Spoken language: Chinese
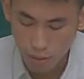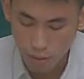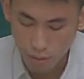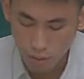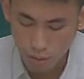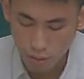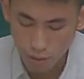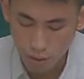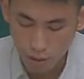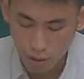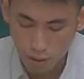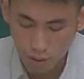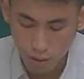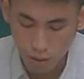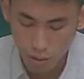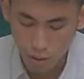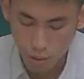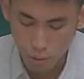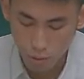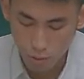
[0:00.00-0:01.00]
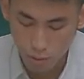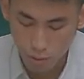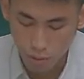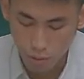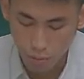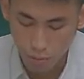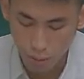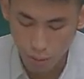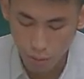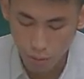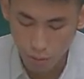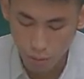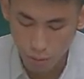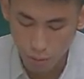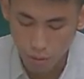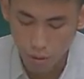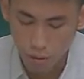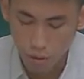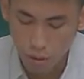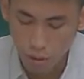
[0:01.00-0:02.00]
定的财产交易所得标
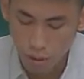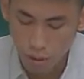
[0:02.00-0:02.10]
准，